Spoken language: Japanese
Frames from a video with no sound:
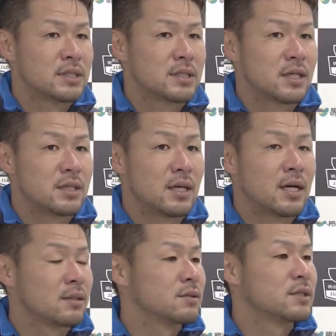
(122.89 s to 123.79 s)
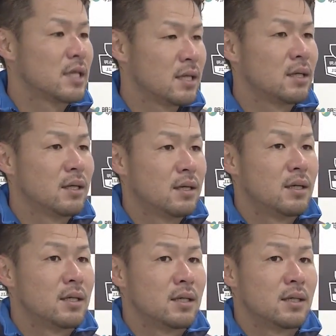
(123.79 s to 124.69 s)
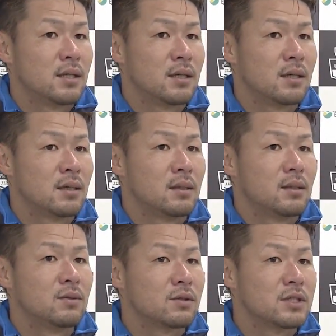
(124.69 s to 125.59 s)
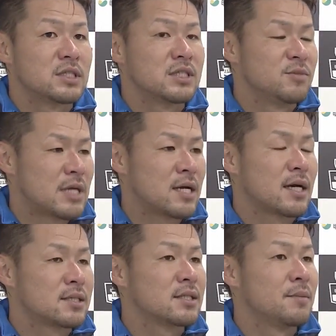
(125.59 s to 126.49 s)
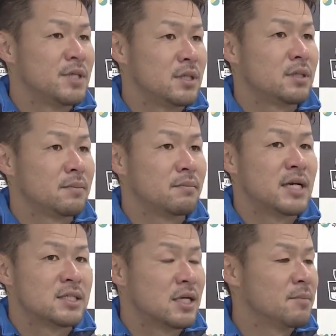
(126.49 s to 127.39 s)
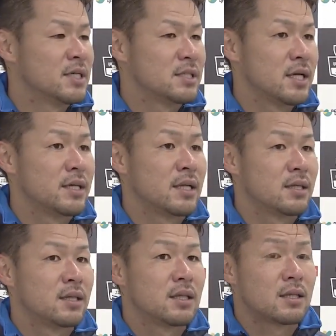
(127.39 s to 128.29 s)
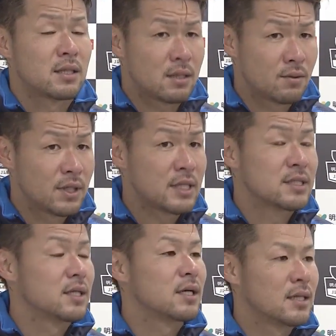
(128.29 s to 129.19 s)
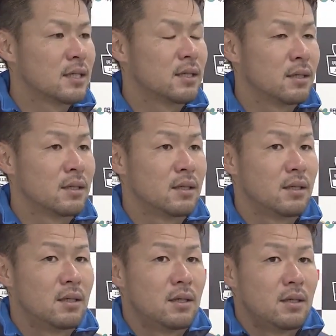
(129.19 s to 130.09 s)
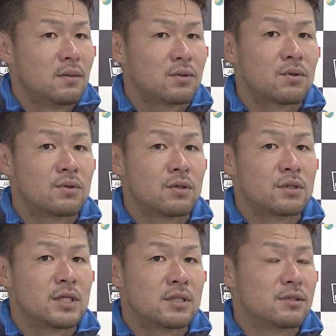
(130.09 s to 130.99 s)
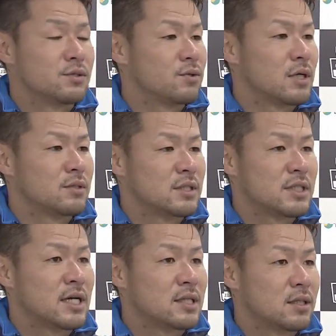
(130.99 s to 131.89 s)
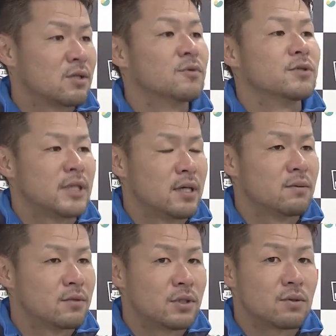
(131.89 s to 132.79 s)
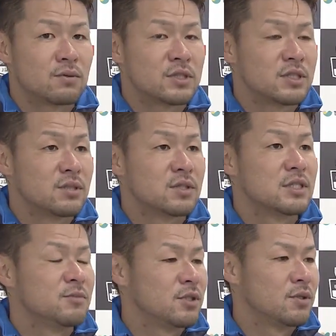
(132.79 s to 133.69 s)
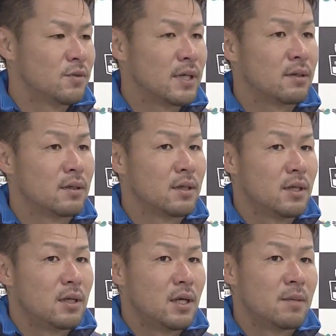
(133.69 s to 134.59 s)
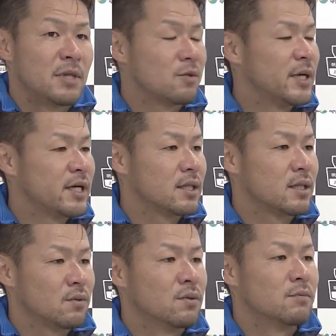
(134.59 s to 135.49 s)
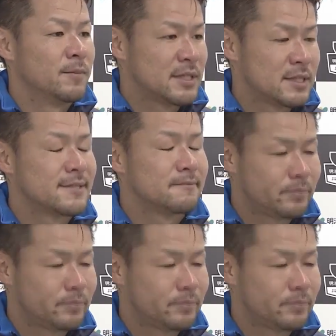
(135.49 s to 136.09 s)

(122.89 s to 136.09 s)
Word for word: しっかり把握して本当にチームが勝つために毎試合毎試合やっていってこれた成果が、えー、本当この J2 昇格につながったと思うので本当に今年のチームっていうのは、えー、まとまりがあったと思います。